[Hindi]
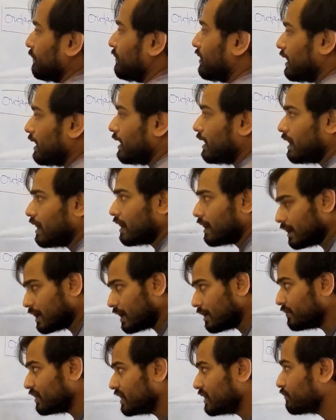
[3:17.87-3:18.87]
अब
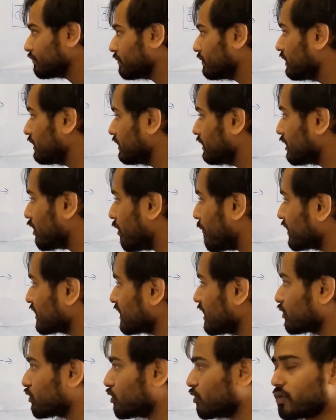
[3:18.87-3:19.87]
अगर हम रॉ
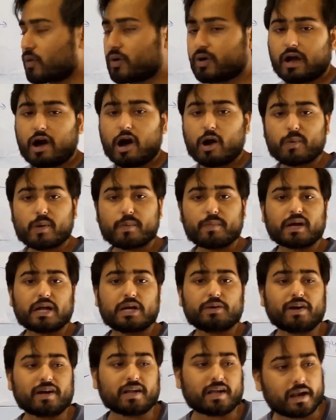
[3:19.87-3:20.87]
मटेरियल को आउटपुट
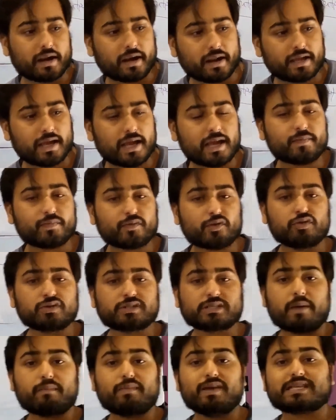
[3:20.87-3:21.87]
में कन्वर्ट कर रहे हैं
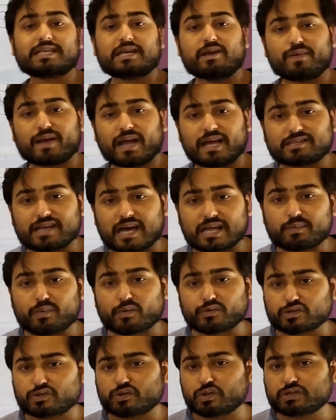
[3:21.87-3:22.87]
तो उसके बीच की कई
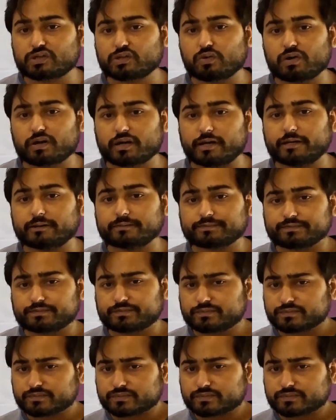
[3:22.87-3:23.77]
सारी प्रोसेस होती होंगी